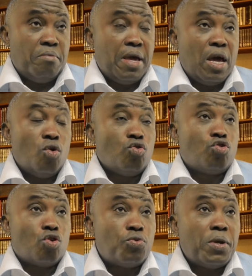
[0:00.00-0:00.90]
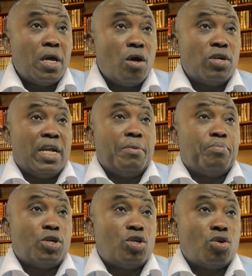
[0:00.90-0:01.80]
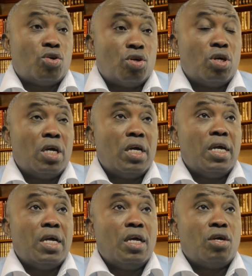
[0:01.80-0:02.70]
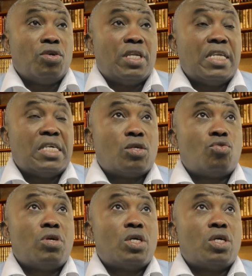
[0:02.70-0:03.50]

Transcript: Mais aujourd'hui, on a l'impression que, que Denis Sassou